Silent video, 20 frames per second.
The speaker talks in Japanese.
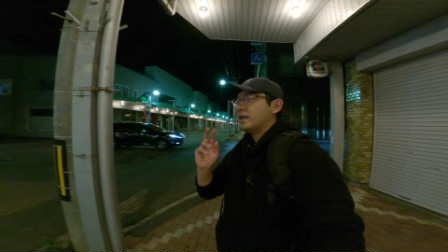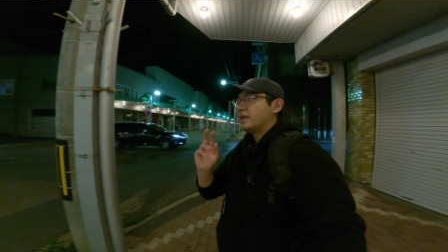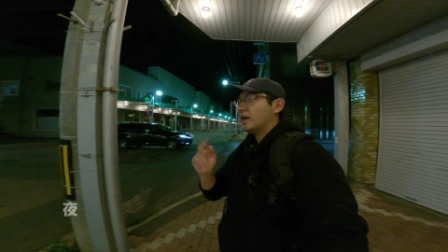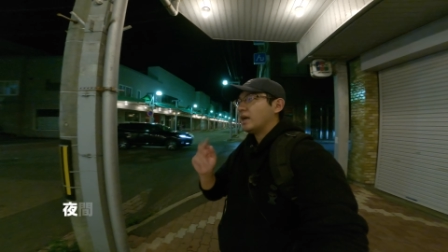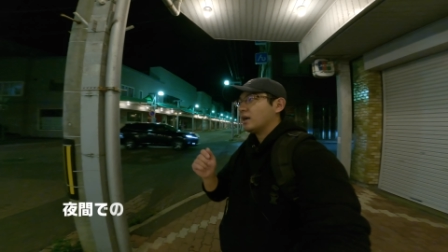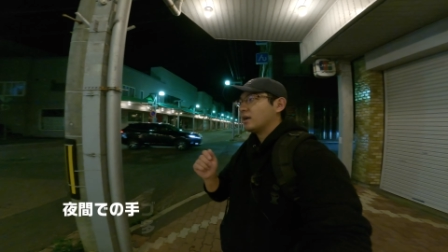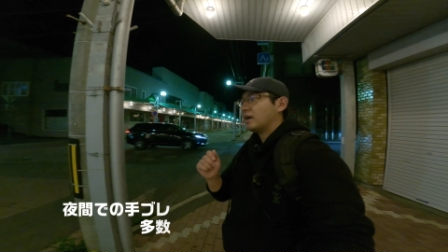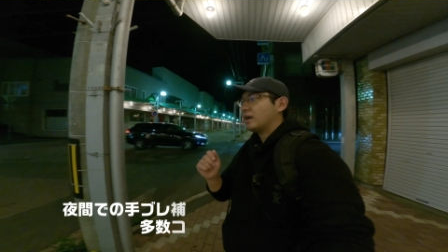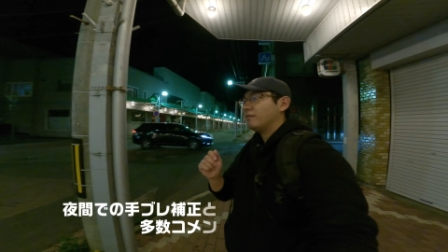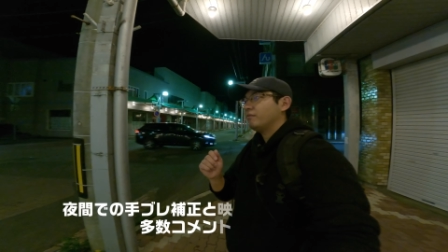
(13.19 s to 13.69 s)

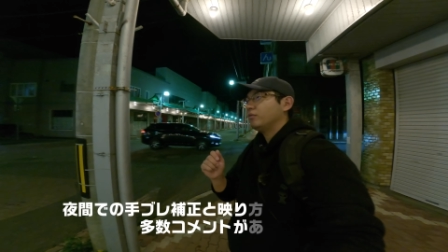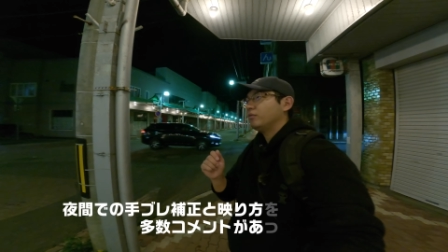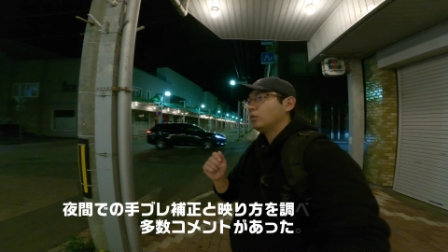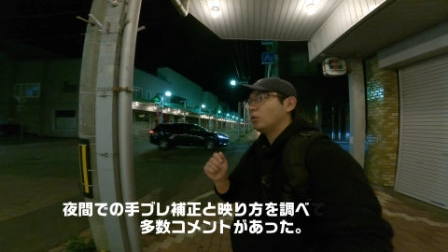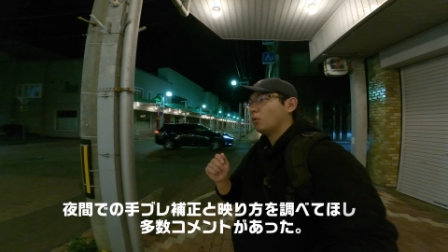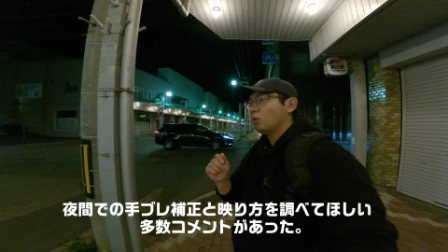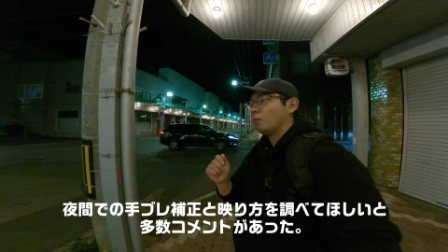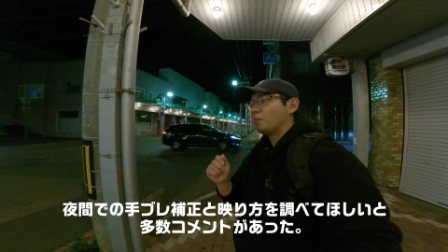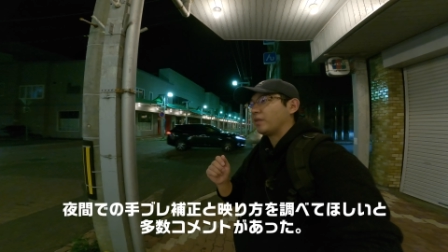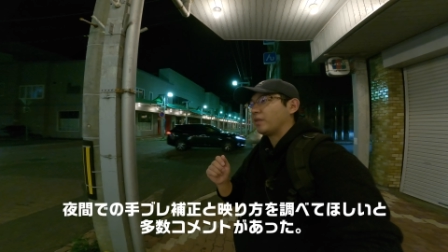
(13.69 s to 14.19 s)
夜間
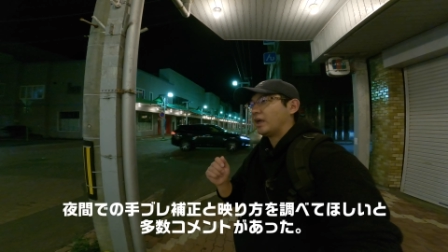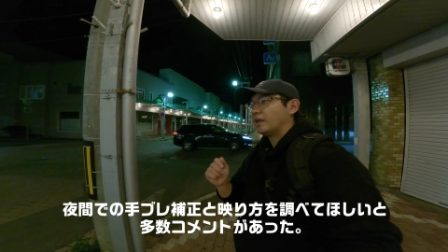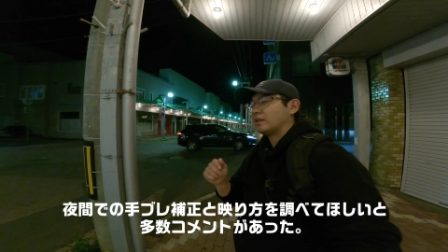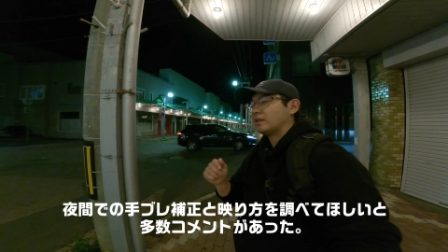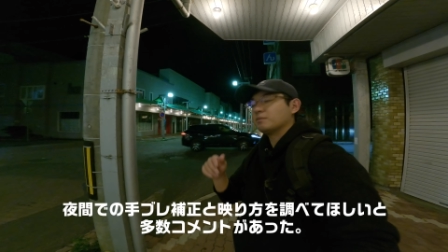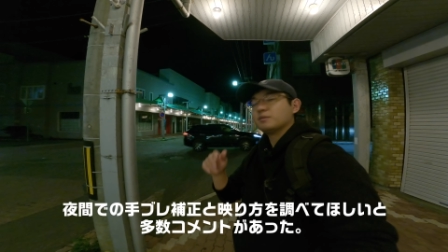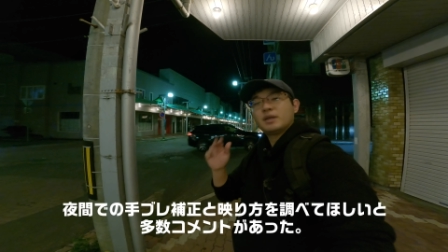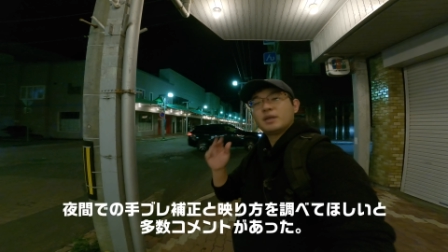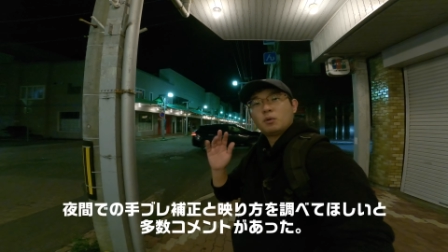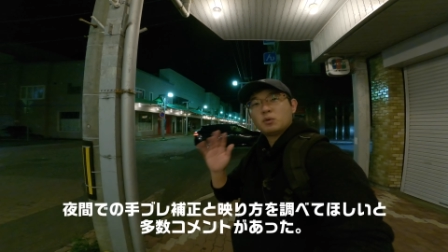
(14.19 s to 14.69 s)
の、えー、
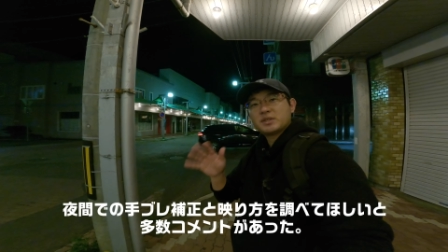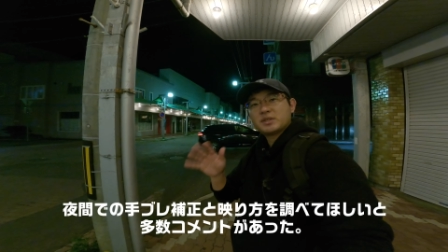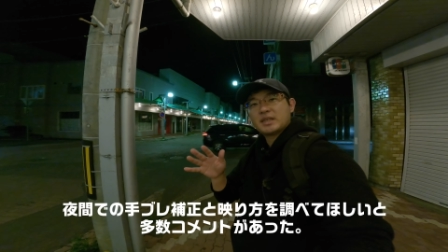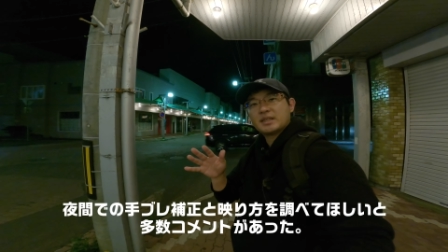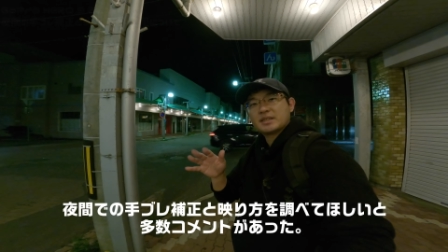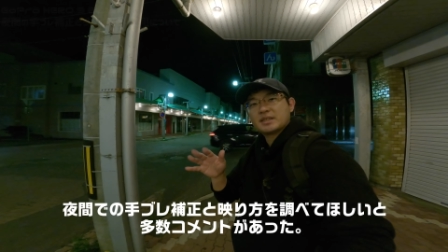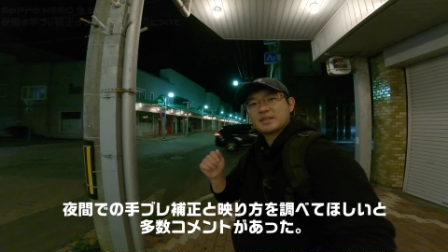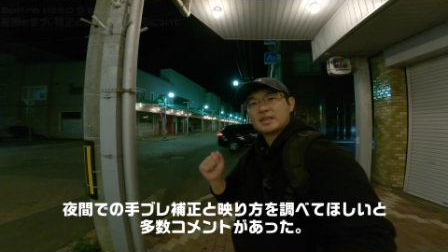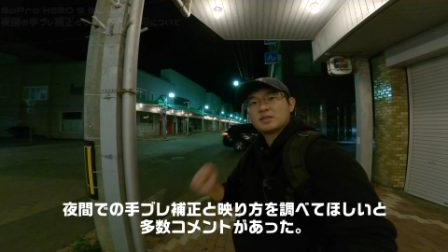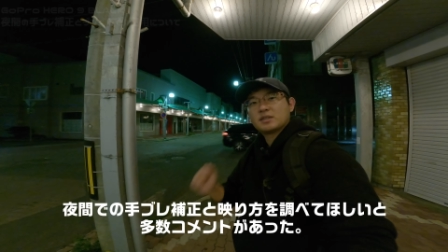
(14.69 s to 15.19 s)
手ぶれ補
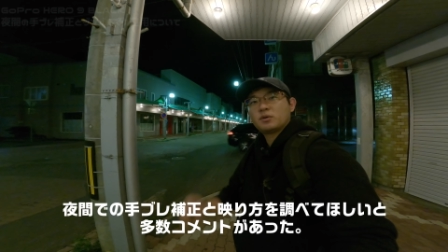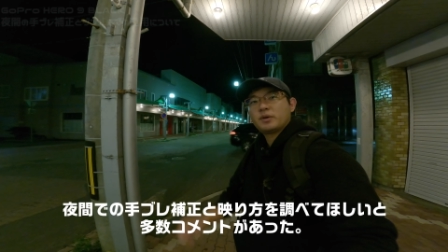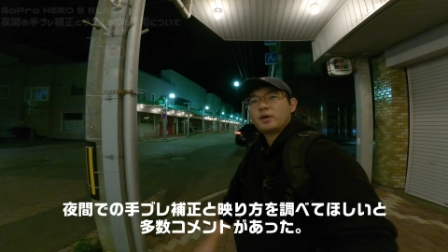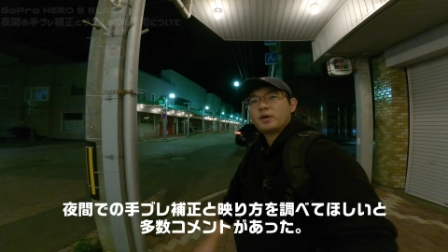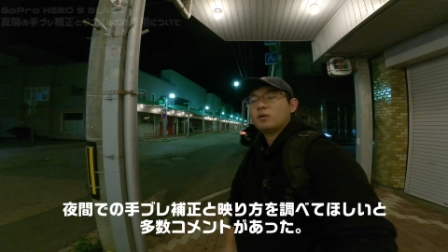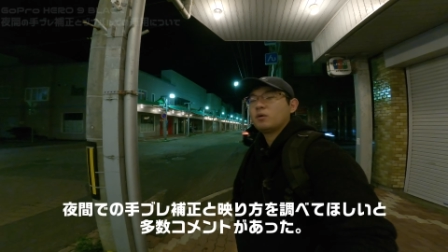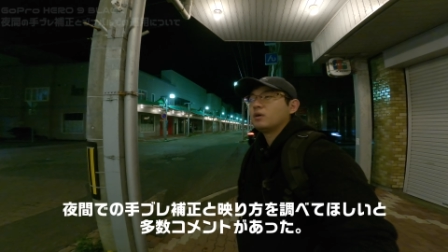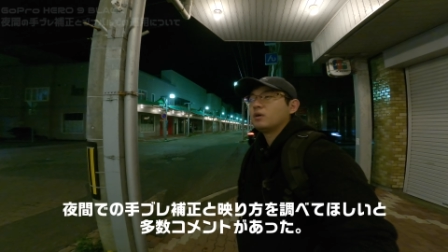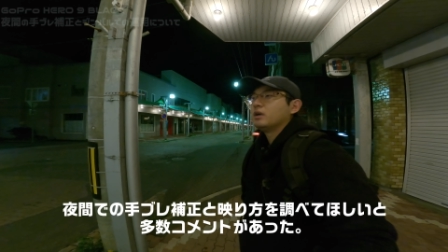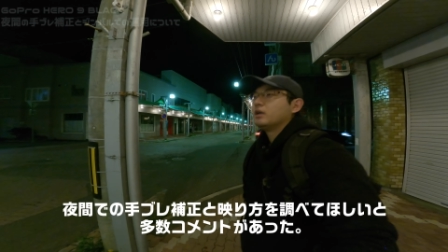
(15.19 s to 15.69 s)
正ですねそ
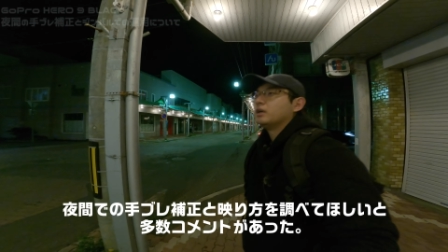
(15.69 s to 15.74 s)
れを